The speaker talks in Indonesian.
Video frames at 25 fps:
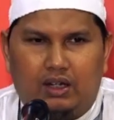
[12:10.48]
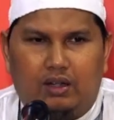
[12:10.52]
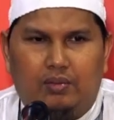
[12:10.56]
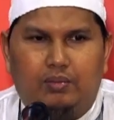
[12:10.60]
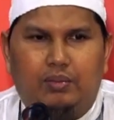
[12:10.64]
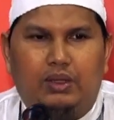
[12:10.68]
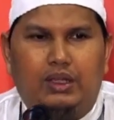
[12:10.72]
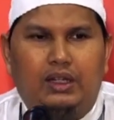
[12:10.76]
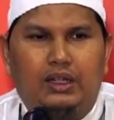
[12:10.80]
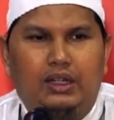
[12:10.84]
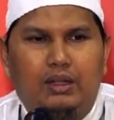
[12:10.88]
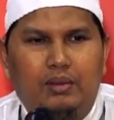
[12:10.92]

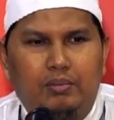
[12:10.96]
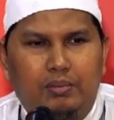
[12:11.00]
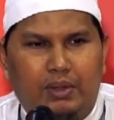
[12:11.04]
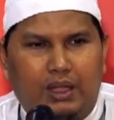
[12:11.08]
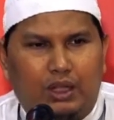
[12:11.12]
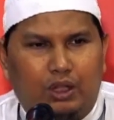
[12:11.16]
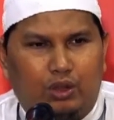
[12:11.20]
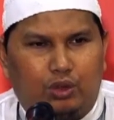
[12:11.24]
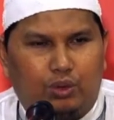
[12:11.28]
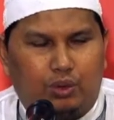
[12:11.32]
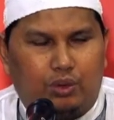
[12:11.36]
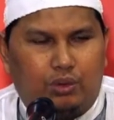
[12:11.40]
haram ini
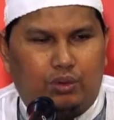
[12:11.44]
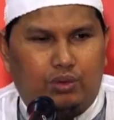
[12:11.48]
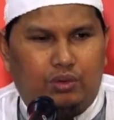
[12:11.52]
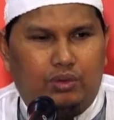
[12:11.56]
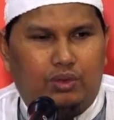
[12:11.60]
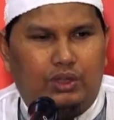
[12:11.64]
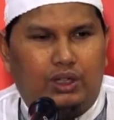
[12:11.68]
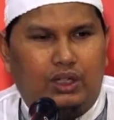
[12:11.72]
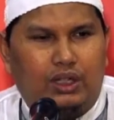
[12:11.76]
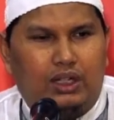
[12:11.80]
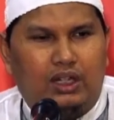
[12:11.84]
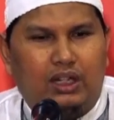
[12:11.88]
mantuk
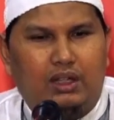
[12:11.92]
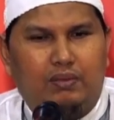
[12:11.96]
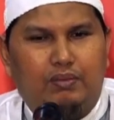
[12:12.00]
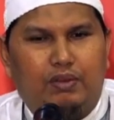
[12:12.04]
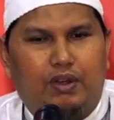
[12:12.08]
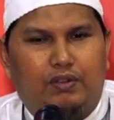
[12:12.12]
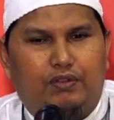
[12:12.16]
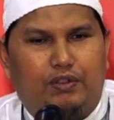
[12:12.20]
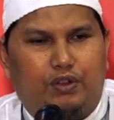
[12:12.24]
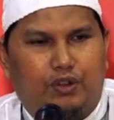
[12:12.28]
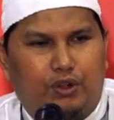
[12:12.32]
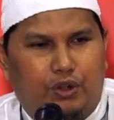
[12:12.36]
ini
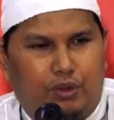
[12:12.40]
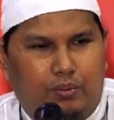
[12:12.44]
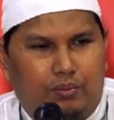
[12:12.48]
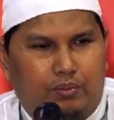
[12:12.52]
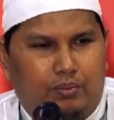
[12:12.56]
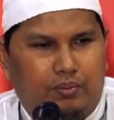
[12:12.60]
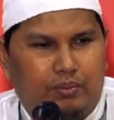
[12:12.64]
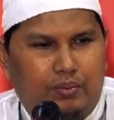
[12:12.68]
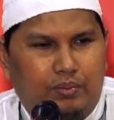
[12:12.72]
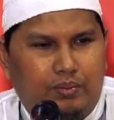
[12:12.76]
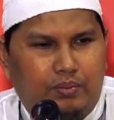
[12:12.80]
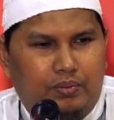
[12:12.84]

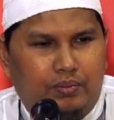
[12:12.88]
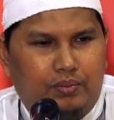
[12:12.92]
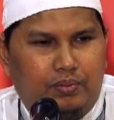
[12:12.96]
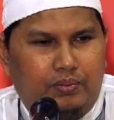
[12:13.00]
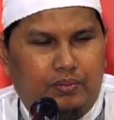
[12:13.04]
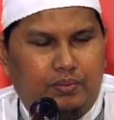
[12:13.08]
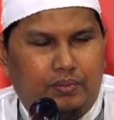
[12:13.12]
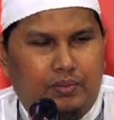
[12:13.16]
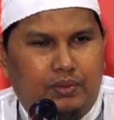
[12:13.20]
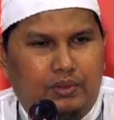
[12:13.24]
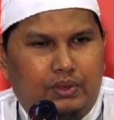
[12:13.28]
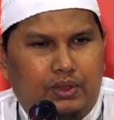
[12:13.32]
mafhum
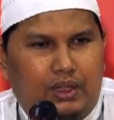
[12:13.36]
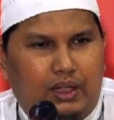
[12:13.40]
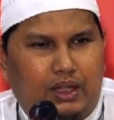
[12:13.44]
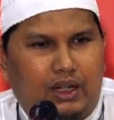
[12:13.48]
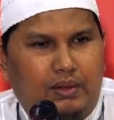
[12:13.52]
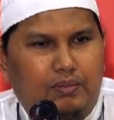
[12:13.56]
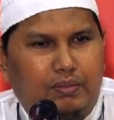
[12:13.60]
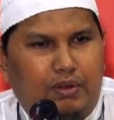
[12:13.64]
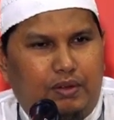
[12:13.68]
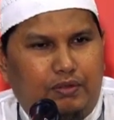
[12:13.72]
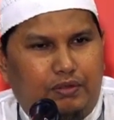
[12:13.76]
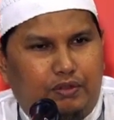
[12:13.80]

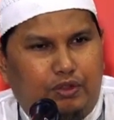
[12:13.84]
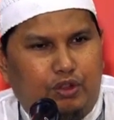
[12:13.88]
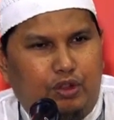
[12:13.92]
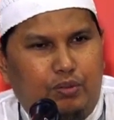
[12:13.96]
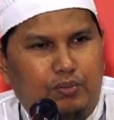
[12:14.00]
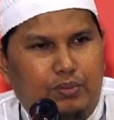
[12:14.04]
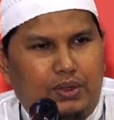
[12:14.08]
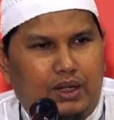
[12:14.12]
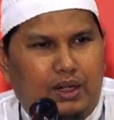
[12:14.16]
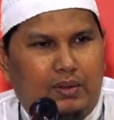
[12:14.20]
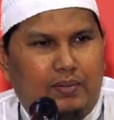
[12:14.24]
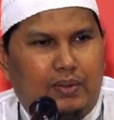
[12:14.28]
Tadi
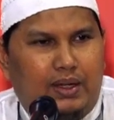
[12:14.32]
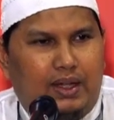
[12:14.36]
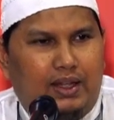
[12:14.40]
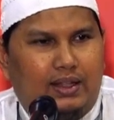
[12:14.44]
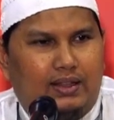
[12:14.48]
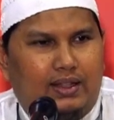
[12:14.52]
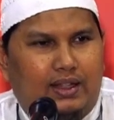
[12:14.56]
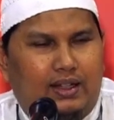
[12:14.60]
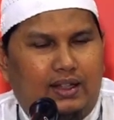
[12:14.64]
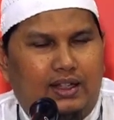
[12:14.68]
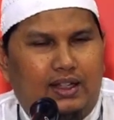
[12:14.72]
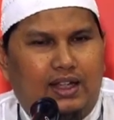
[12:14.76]
maf'um dalam
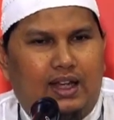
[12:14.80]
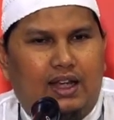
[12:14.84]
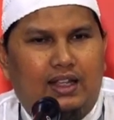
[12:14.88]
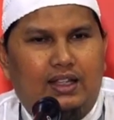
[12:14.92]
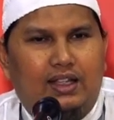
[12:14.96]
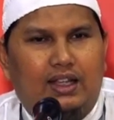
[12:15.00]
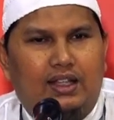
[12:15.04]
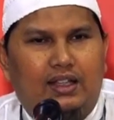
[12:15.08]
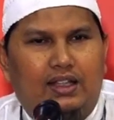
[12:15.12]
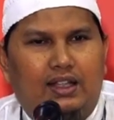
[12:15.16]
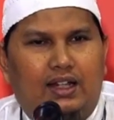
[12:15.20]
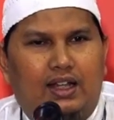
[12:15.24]
ayat tadi
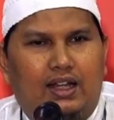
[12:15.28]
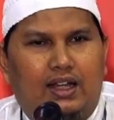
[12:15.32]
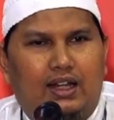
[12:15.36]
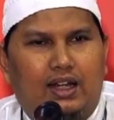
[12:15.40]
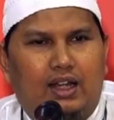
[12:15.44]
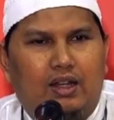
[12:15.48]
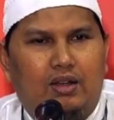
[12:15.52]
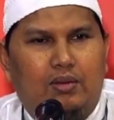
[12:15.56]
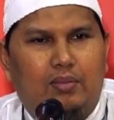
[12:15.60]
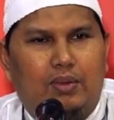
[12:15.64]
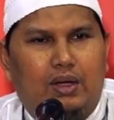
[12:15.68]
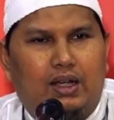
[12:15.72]
hanya
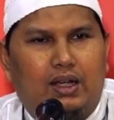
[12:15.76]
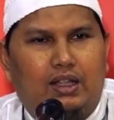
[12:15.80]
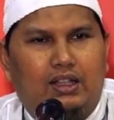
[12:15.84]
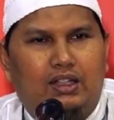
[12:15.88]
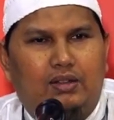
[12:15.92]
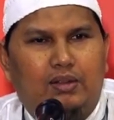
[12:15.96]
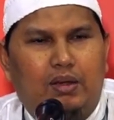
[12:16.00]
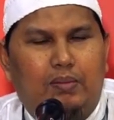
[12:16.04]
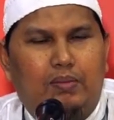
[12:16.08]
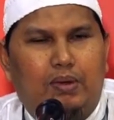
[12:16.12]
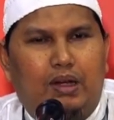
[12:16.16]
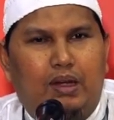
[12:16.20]
dilarang
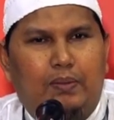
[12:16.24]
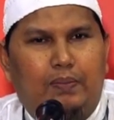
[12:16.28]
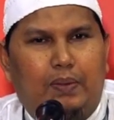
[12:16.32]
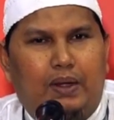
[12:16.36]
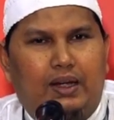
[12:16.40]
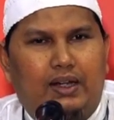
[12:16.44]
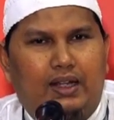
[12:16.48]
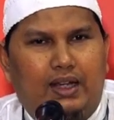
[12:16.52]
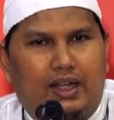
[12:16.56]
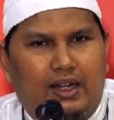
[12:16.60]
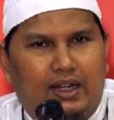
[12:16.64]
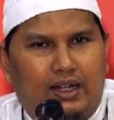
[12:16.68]
memakan riba
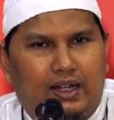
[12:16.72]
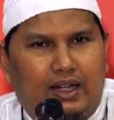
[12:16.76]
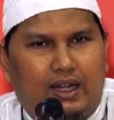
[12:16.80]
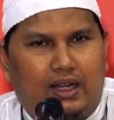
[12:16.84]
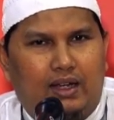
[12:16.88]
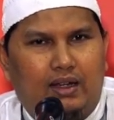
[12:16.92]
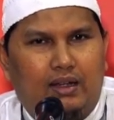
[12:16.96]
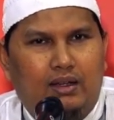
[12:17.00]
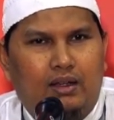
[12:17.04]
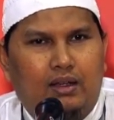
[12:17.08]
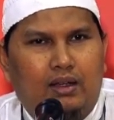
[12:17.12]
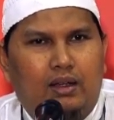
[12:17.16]
berlipat
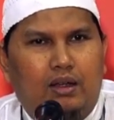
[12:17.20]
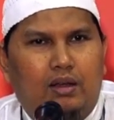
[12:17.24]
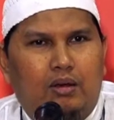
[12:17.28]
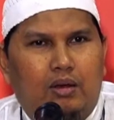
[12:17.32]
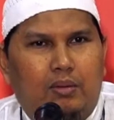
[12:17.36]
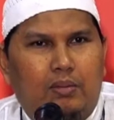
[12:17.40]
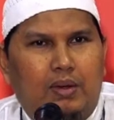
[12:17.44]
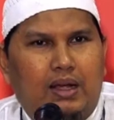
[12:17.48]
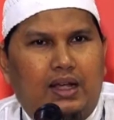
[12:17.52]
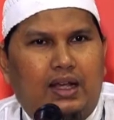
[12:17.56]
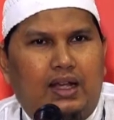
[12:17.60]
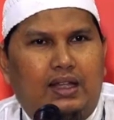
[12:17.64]
ganda.
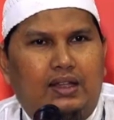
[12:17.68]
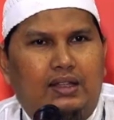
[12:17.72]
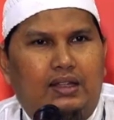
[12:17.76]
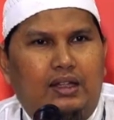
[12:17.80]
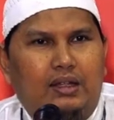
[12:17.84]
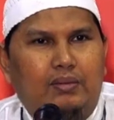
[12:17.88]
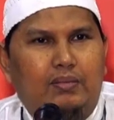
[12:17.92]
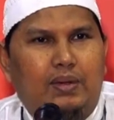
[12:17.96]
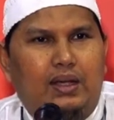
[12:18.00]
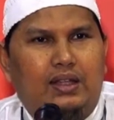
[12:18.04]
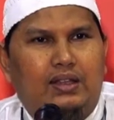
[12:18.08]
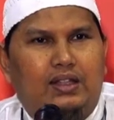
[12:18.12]

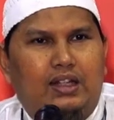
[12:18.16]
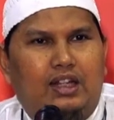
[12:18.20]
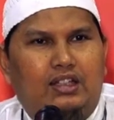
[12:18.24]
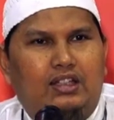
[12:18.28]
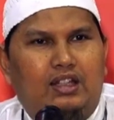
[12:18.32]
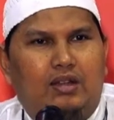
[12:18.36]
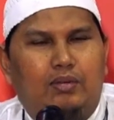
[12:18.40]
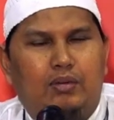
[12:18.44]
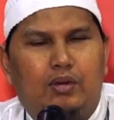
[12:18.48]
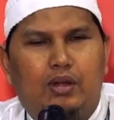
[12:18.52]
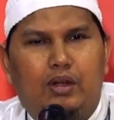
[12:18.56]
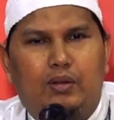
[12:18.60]
Memakan riba yang
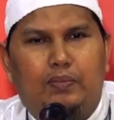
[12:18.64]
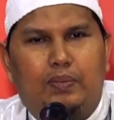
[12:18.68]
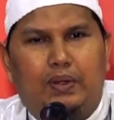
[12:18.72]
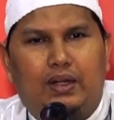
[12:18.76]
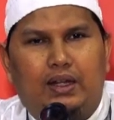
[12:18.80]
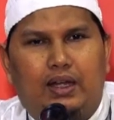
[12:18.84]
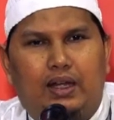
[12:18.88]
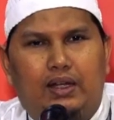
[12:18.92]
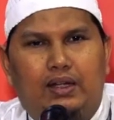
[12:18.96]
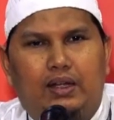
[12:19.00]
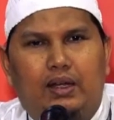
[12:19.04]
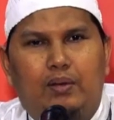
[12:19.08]
tidak sampai
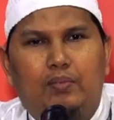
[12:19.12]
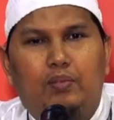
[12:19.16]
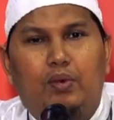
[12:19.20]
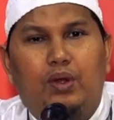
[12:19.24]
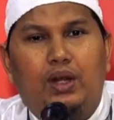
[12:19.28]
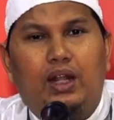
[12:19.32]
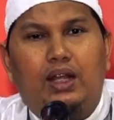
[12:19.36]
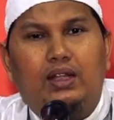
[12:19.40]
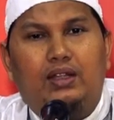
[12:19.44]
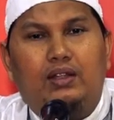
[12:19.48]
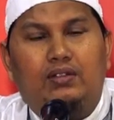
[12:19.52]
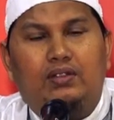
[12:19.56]
berlipat ganda
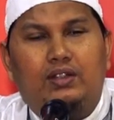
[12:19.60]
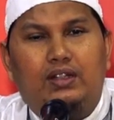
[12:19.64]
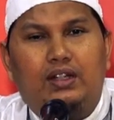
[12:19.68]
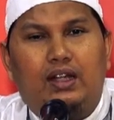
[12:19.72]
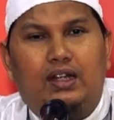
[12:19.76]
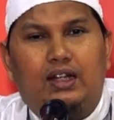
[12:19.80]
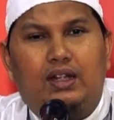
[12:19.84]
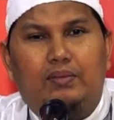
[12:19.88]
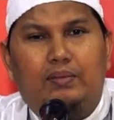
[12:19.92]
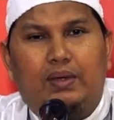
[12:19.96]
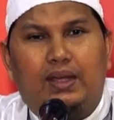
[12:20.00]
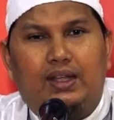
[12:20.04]
boleh atau
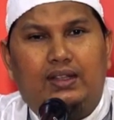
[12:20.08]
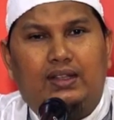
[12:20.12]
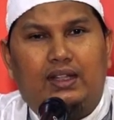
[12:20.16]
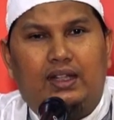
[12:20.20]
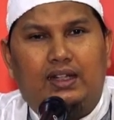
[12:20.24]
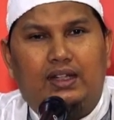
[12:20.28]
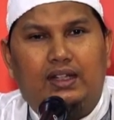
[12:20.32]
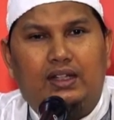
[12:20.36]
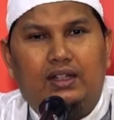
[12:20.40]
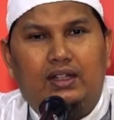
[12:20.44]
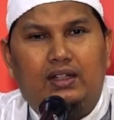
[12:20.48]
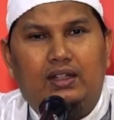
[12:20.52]
tidak dalam ayat
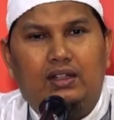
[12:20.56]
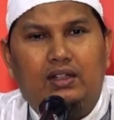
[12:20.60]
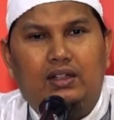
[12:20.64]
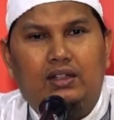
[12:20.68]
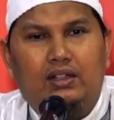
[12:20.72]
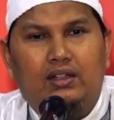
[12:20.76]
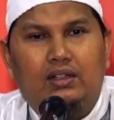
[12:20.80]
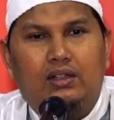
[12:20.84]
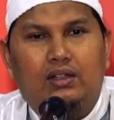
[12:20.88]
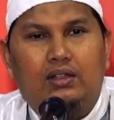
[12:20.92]
tadi?